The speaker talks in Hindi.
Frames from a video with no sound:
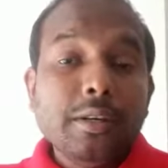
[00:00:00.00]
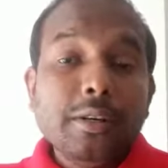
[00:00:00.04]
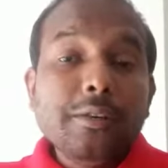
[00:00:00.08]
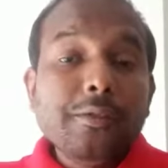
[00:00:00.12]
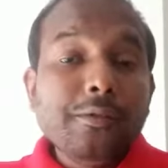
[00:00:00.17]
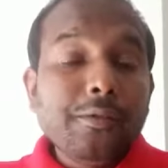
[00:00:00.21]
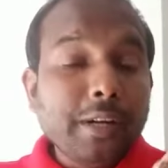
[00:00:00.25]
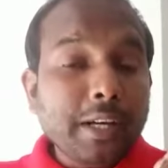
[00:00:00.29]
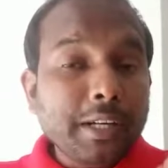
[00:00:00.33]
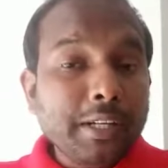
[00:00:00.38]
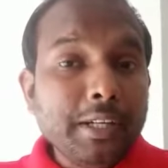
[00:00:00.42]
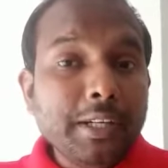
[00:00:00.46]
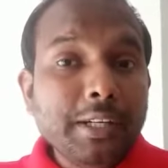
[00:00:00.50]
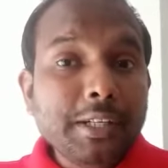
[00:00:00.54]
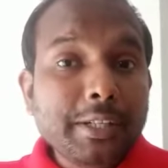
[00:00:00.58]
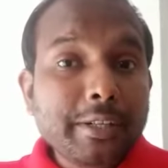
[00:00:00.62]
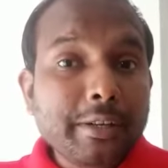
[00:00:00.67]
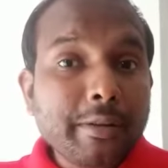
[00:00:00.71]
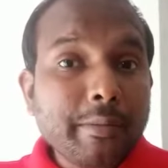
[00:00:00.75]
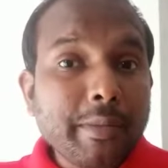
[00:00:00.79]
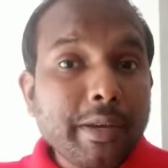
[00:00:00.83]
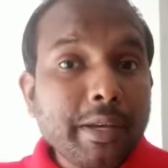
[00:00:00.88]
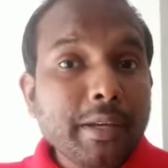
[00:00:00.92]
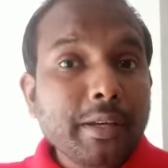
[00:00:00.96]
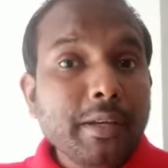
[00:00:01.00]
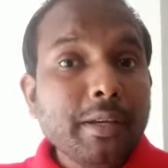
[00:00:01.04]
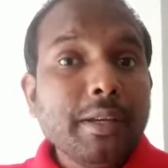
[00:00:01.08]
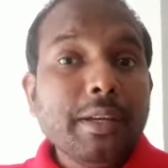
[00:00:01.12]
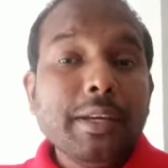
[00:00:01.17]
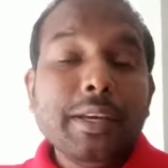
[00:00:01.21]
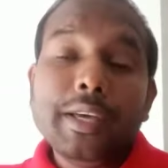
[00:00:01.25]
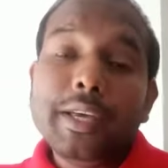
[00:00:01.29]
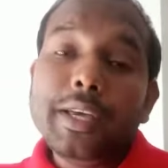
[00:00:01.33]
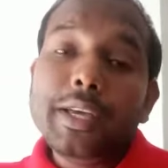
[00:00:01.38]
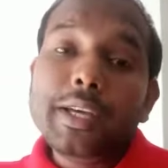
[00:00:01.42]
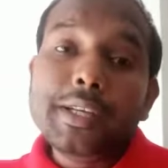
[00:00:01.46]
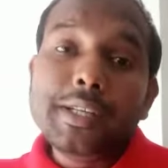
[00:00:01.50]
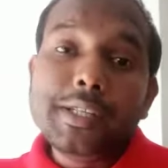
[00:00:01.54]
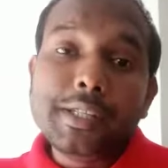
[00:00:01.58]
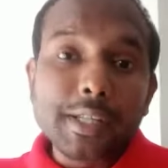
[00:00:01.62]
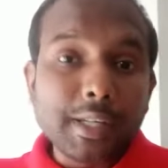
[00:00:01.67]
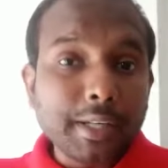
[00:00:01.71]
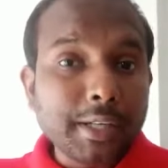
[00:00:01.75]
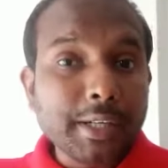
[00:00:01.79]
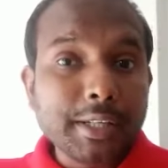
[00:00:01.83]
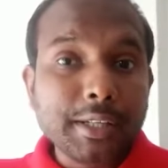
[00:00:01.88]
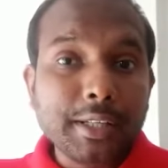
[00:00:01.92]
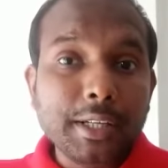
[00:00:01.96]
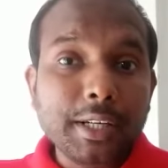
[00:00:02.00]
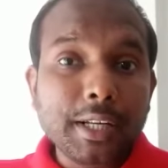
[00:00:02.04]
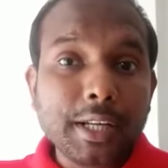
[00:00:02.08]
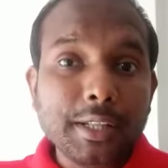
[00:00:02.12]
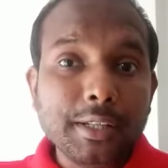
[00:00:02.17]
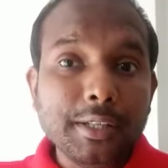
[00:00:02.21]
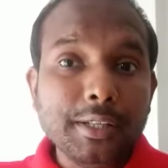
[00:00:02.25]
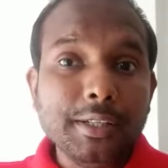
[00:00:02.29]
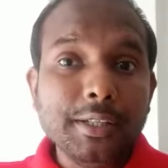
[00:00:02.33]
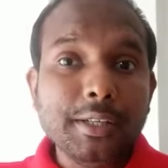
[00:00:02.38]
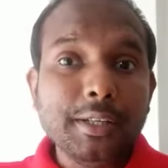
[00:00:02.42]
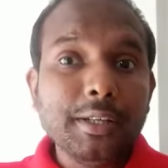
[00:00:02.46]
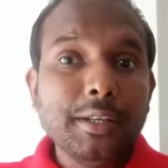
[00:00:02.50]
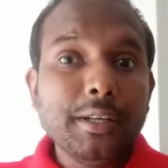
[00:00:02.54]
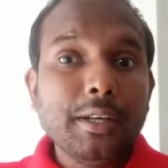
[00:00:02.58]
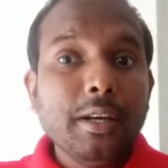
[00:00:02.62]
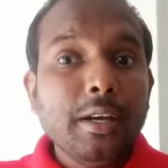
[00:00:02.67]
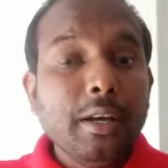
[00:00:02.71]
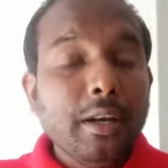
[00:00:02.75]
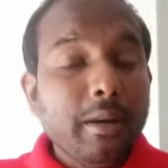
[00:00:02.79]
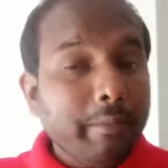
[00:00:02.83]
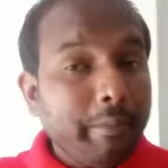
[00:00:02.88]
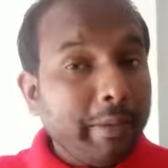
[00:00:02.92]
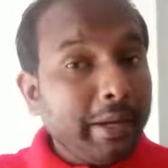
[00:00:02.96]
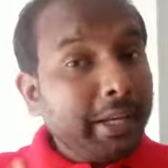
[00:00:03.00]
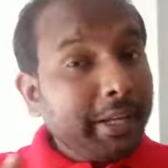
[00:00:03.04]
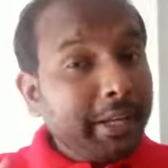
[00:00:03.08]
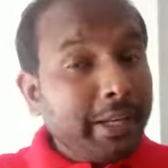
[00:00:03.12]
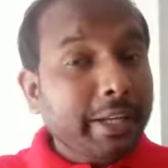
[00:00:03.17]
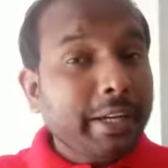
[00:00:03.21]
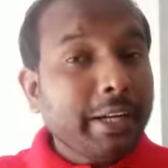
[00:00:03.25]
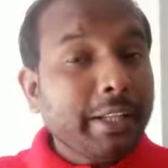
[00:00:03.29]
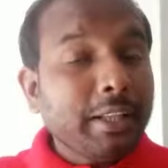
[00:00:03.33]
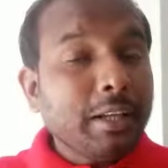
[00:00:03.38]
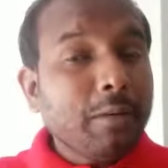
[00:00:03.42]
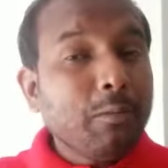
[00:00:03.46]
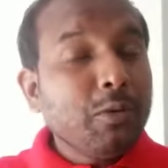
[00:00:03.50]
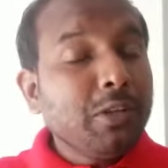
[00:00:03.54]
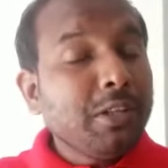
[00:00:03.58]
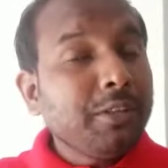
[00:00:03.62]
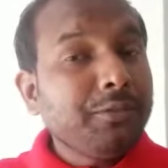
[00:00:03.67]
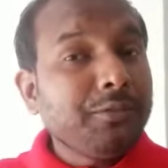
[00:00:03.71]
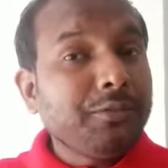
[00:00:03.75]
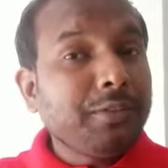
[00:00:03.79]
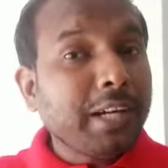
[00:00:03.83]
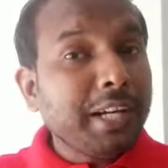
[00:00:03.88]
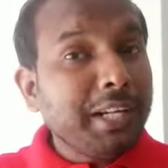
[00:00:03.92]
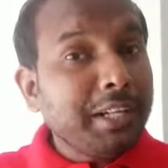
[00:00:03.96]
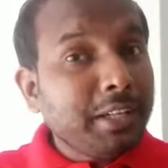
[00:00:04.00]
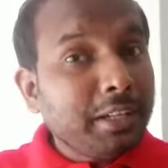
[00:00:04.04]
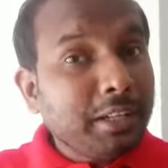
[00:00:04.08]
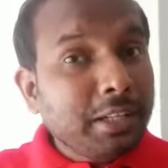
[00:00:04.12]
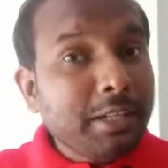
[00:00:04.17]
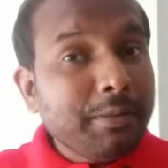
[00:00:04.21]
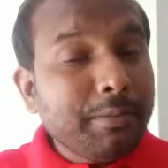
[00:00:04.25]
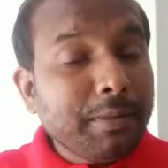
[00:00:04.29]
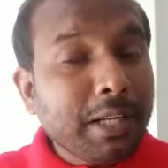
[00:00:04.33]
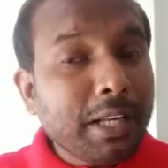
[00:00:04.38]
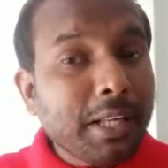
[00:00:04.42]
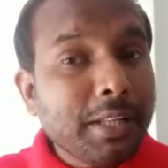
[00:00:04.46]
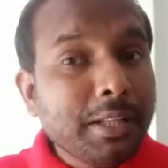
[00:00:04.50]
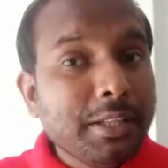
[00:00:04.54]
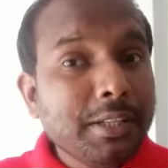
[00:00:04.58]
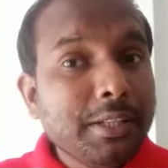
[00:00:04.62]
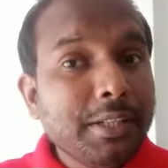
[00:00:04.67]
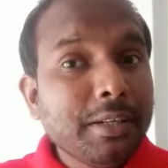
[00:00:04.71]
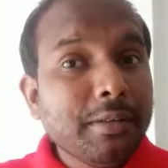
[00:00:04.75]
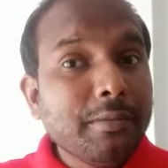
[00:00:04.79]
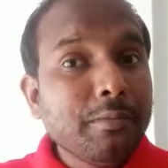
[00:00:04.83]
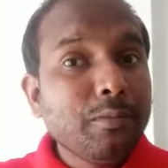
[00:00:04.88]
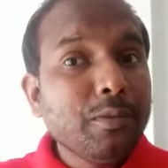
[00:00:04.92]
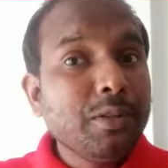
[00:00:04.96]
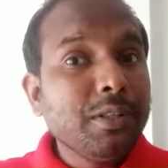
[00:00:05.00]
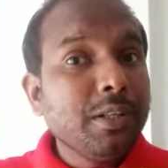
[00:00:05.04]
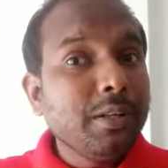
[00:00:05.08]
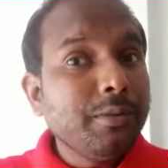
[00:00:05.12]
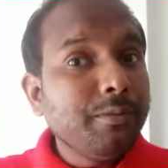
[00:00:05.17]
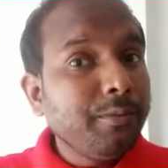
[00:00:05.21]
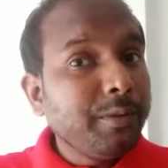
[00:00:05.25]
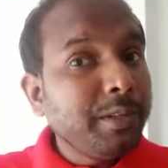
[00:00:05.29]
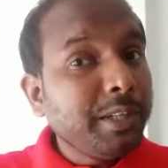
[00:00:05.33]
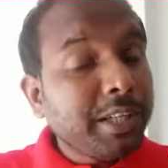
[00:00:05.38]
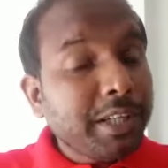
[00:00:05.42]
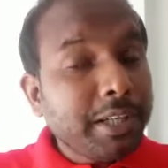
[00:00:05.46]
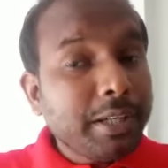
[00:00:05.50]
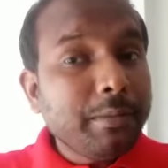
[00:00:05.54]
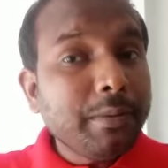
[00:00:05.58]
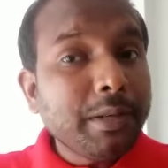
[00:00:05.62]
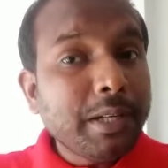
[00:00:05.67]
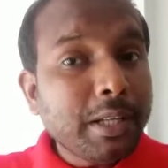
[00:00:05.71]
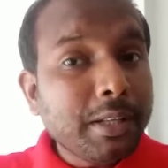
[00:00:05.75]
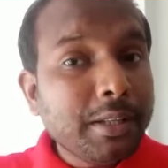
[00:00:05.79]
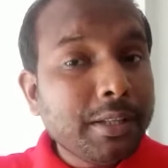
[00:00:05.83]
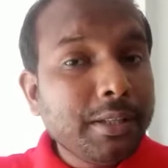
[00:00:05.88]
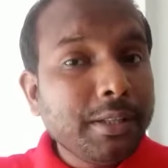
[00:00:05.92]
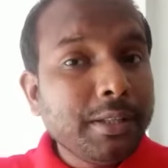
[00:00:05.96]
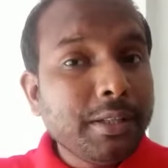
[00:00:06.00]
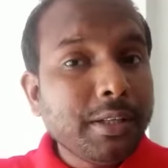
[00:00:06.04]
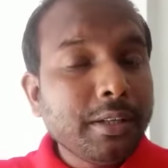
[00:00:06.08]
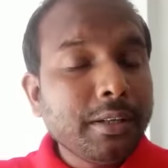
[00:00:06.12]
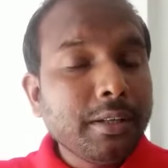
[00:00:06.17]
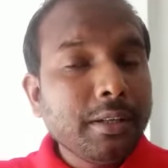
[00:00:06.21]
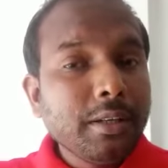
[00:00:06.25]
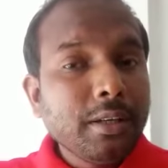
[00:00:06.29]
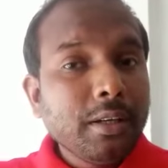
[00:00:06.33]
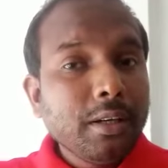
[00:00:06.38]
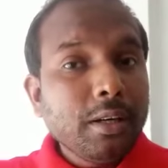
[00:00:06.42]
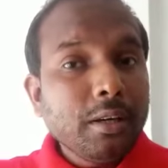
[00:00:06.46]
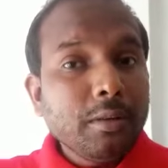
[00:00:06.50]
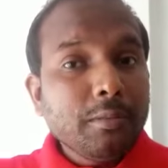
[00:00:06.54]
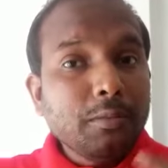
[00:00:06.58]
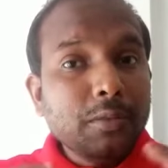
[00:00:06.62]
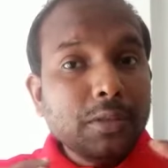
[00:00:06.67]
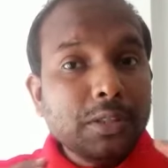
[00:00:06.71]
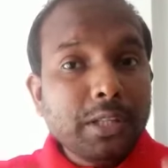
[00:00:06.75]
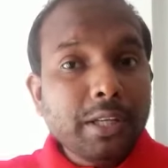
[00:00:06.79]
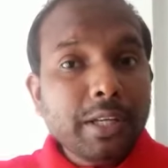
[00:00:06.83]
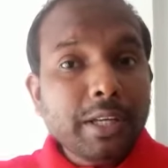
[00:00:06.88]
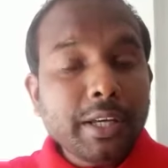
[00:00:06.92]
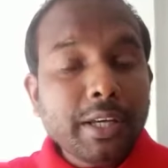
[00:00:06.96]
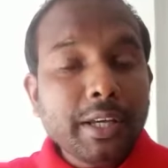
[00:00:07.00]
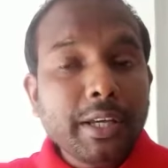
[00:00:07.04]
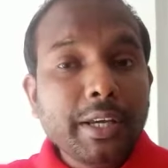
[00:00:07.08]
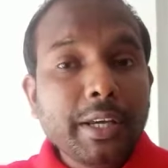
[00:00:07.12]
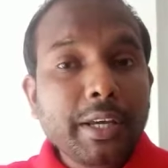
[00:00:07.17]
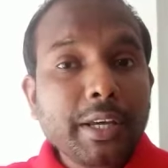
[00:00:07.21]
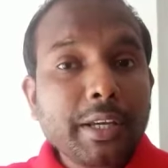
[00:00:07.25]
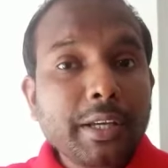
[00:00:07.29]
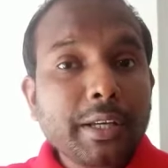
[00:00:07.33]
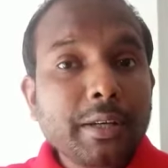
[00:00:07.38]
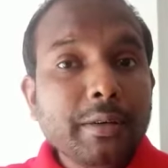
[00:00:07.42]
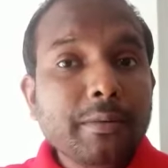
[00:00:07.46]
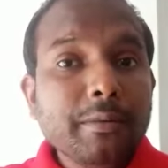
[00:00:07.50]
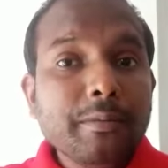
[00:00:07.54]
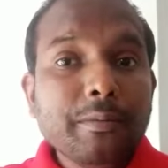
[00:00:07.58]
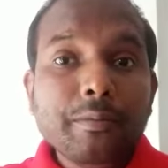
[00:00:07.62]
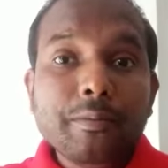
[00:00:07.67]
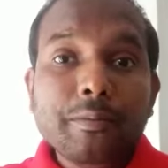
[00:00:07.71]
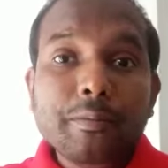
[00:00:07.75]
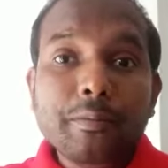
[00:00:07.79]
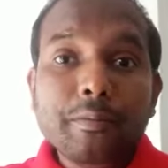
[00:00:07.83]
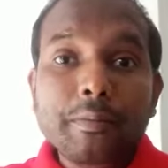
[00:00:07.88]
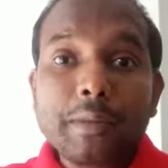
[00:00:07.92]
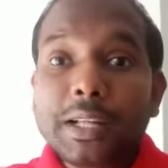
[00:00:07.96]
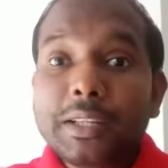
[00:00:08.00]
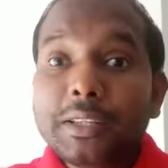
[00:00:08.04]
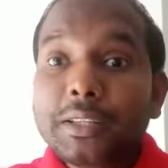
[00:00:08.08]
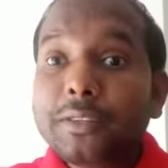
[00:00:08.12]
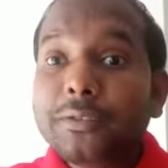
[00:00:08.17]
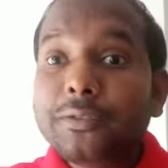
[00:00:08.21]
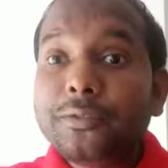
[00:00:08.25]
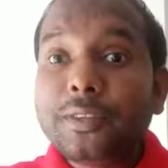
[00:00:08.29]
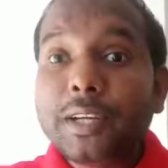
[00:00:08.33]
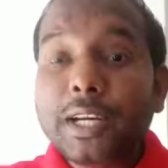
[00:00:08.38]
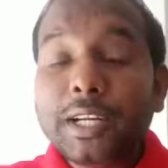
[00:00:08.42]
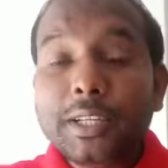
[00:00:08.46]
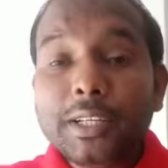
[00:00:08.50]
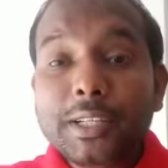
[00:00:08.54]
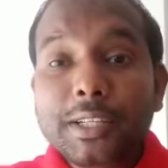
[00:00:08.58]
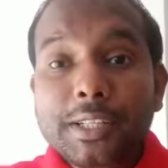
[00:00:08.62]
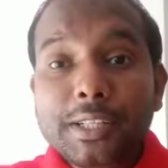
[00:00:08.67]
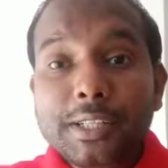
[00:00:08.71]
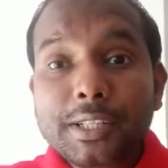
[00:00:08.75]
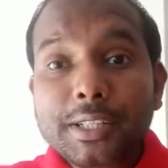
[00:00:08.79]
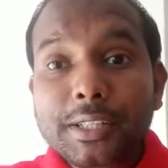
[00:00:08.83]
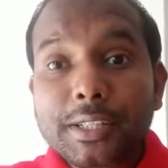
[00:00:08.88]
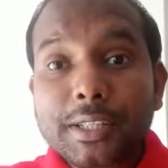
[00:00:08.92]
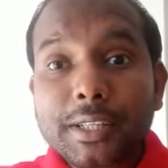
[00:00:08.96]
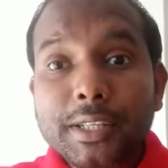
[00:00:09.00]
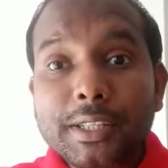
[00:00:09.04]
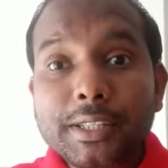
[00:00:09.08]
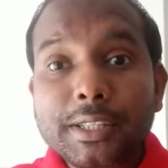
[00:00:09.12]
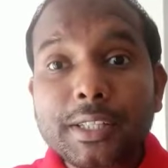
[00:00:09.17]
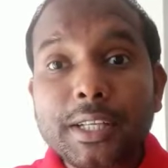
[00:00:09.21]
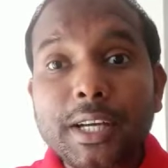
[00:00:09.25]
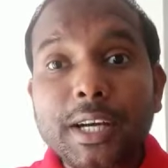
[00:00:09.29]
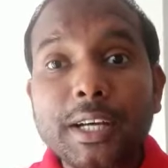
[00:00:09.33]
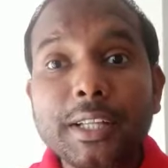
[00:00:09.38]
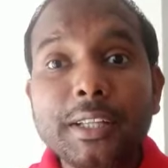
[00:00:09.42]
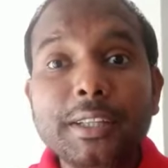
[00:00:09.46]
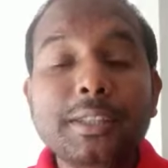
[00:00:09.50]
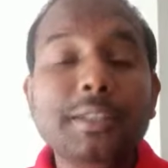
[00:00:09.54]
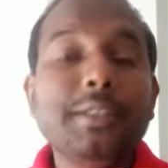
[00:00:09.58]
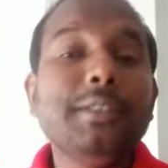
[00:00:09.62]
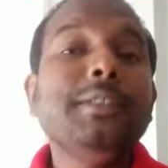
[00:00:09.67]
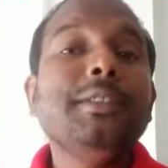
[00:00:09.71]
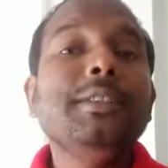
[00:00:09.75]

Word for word: फाइनलिस्ट में एक जगह दिला दीजिए मैं ये नहीं कहता मुझे फाइनल ही बना दीजिए मुझे विनर ही बना दीजिए मुझे मात्र फाइनलिस्ट के साथ